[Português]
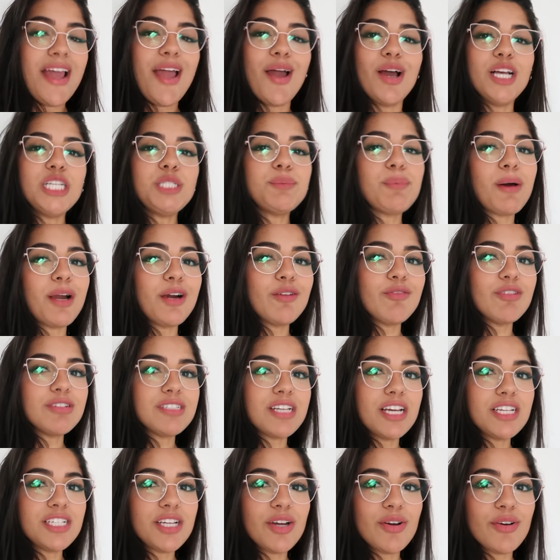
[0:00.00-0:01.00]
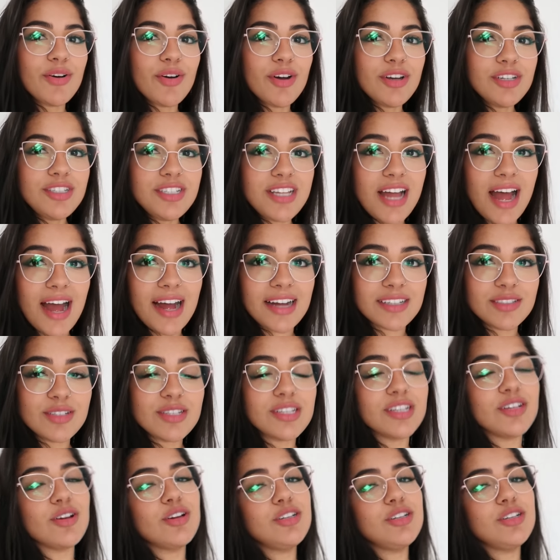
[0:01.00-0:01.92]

Eu espero que vocês tenham gostado. Se